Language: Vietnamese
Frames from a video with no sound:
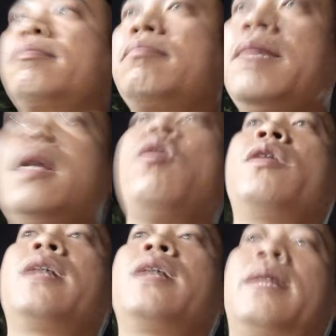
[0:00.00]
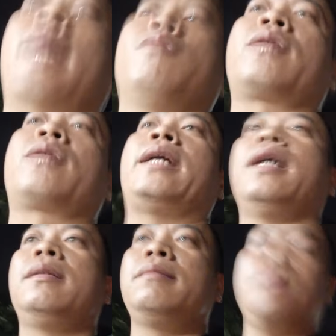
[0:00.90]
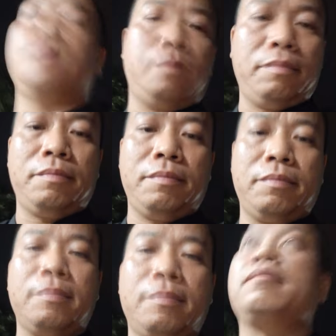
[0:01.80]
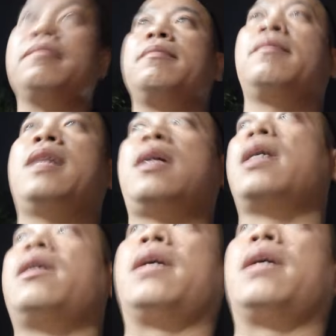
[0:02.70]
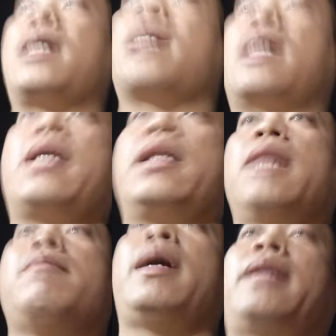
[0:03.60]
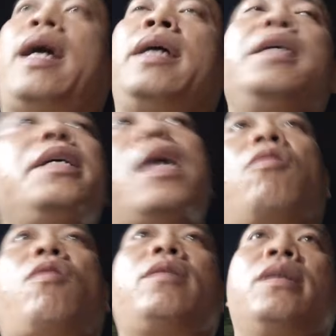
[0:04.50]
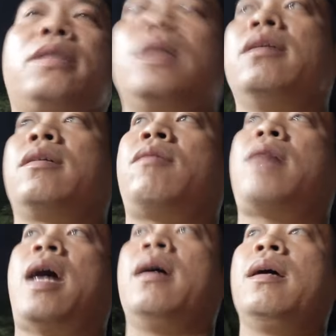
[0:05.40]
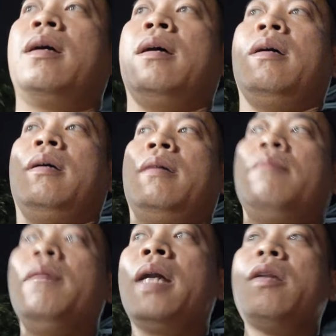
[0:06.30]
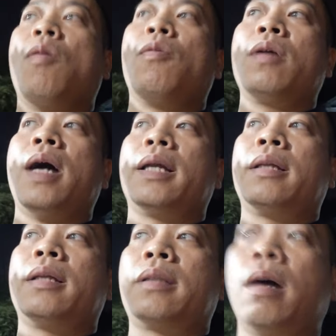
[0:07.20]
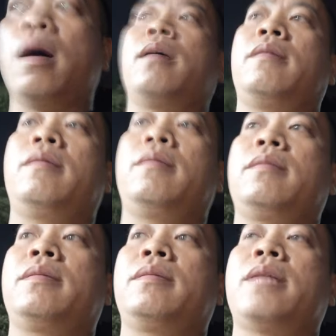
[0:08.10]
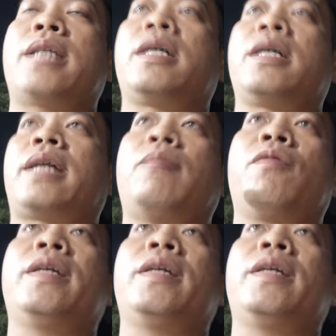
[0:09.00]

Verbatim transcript: biến đổi trở thành một thánh nhân nên là cái cái cái cái, cái thiên mệnh này ý nghĩa của nó thực sự nó là biến đổi một người thường để trở thành một vị